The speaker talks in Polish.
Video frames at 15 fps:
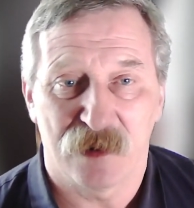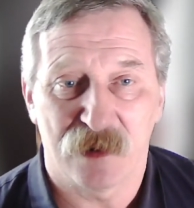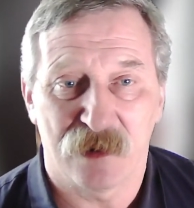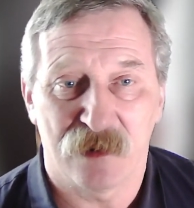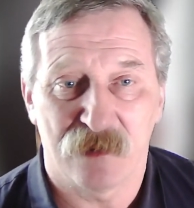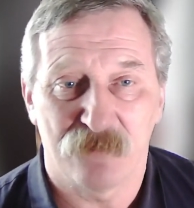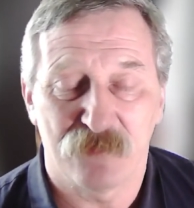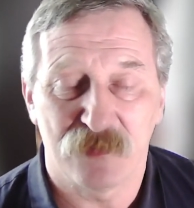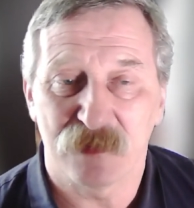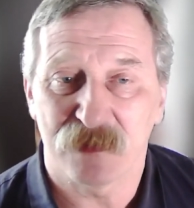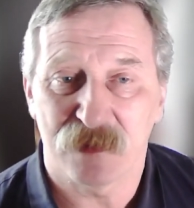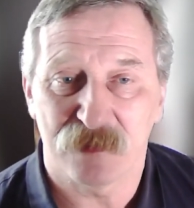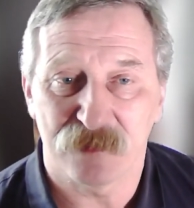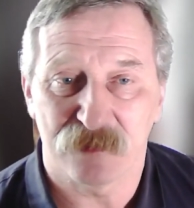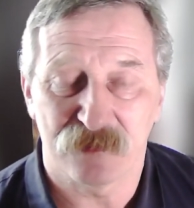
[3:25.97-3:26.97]
a
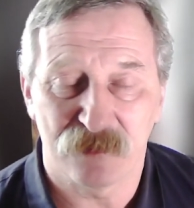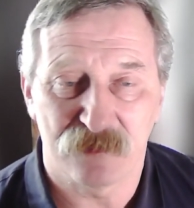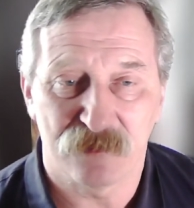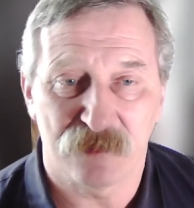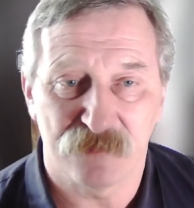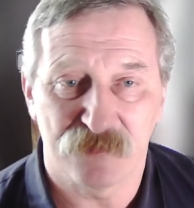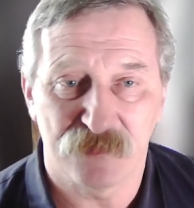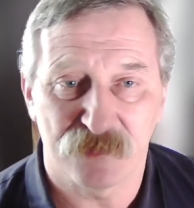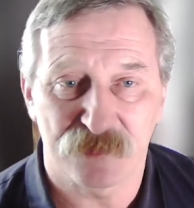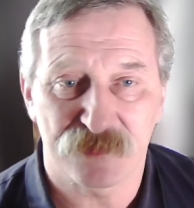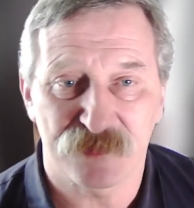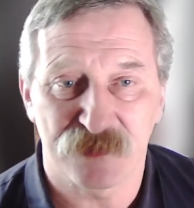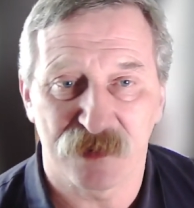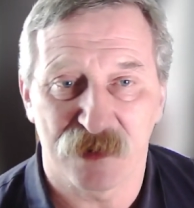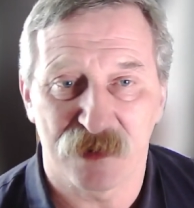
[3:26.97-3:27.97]
poleganie tylko i
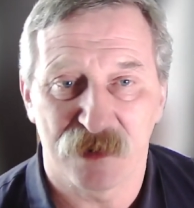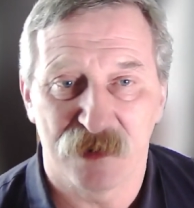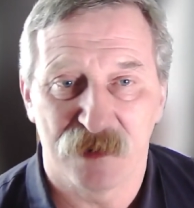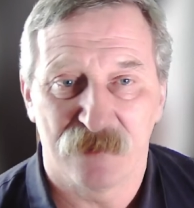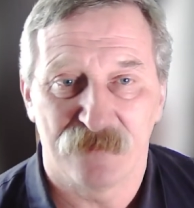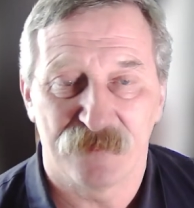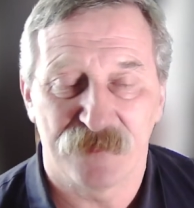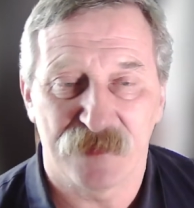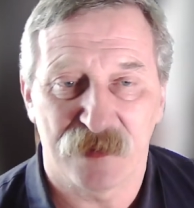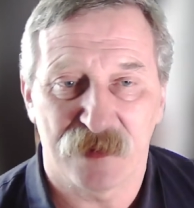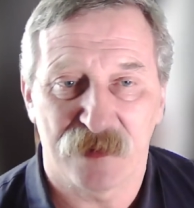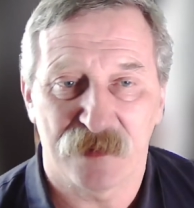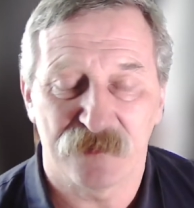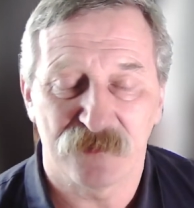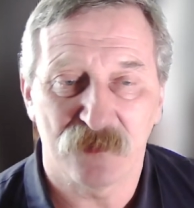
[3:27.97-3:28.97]
wyłącznie
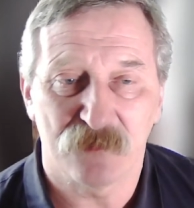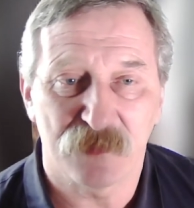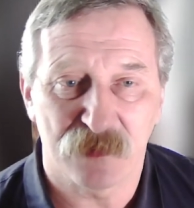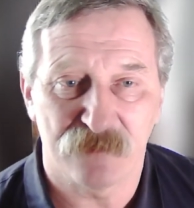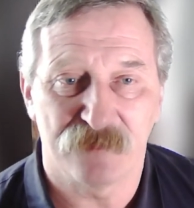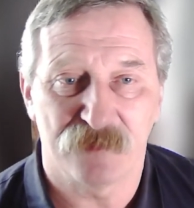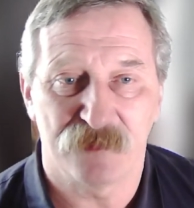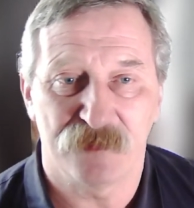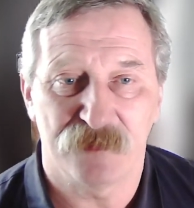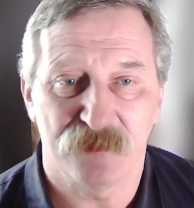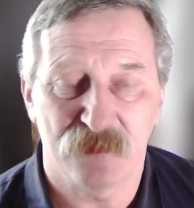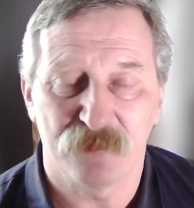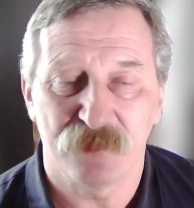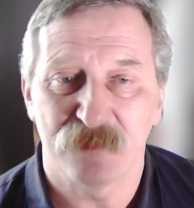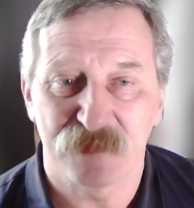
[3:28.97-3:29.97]
na dobrej woli,
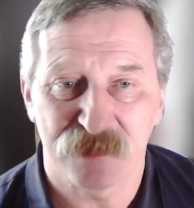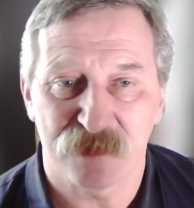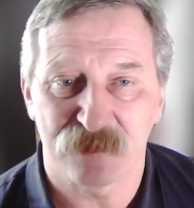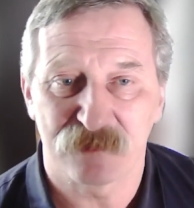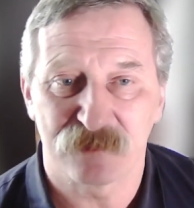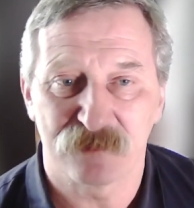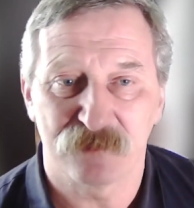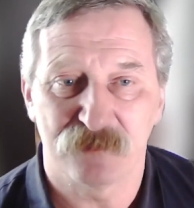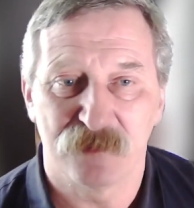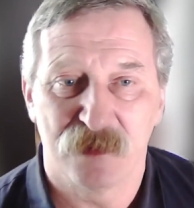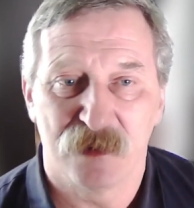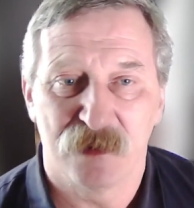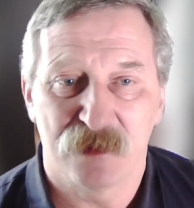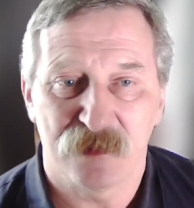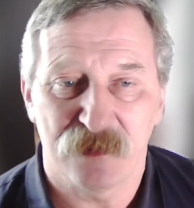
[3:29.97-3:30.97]
dobrym sercu
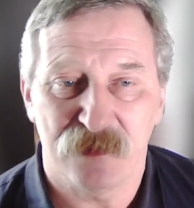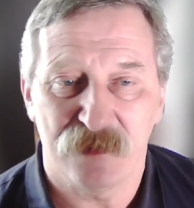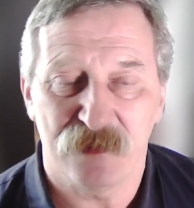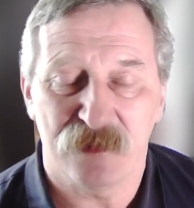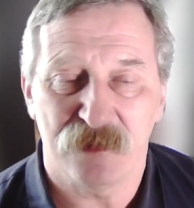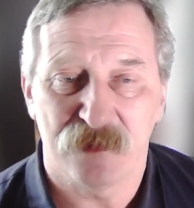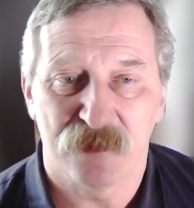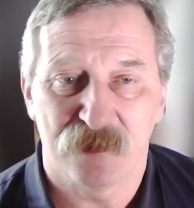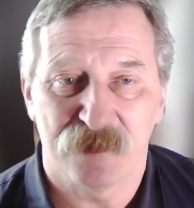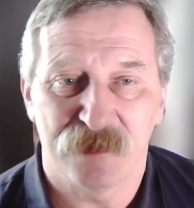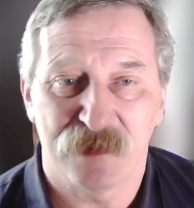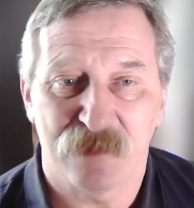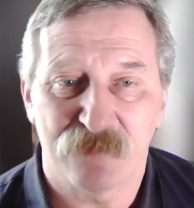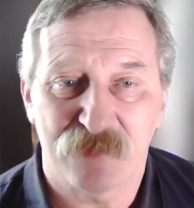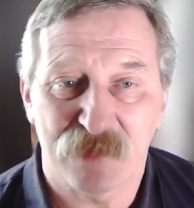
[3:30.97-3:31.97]
i
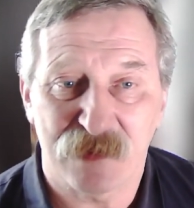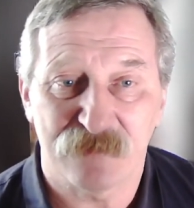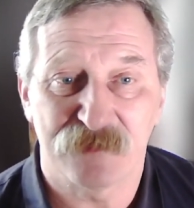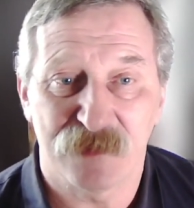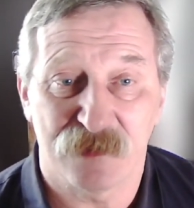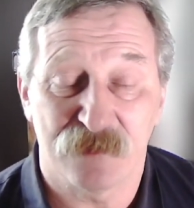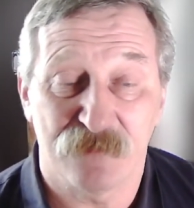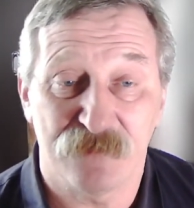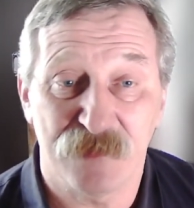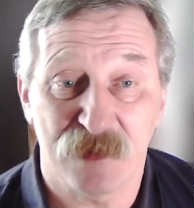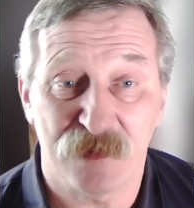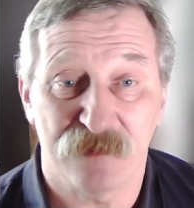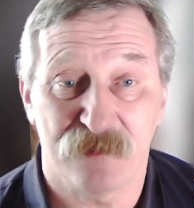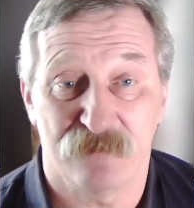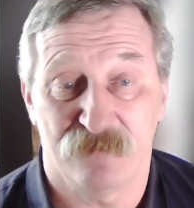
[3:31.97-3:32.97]
naprawdę
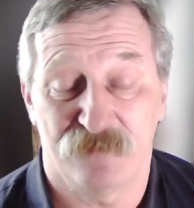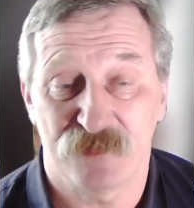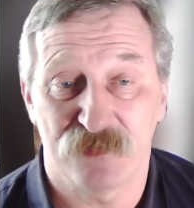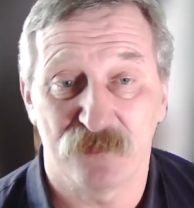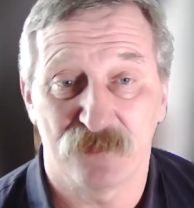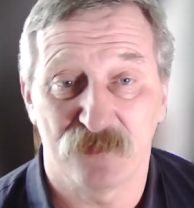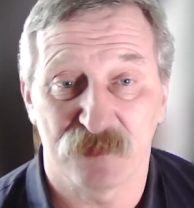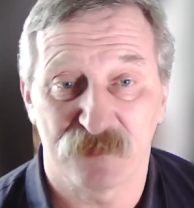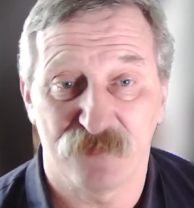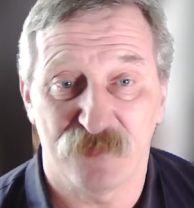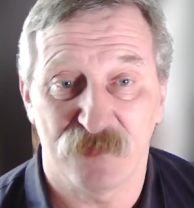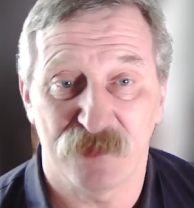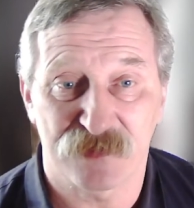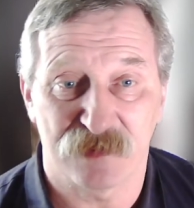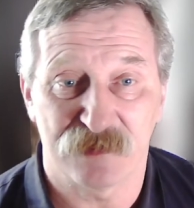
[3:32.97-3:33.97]
wielkim wysiłku
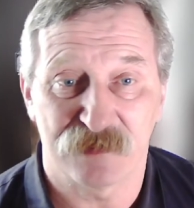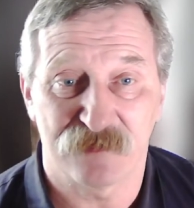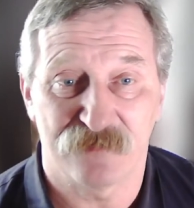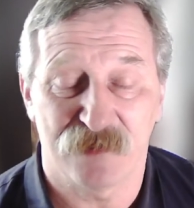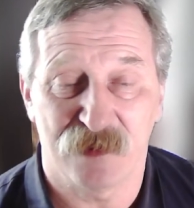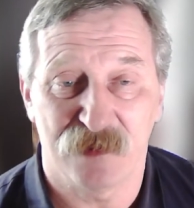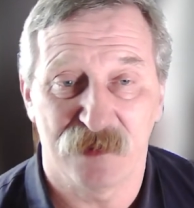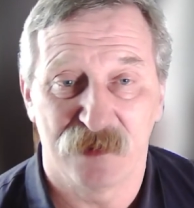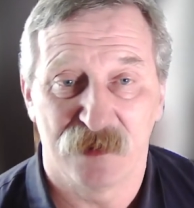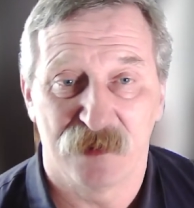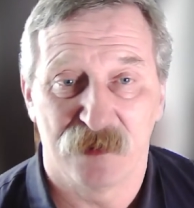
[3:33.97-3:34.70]
społeczeństwa,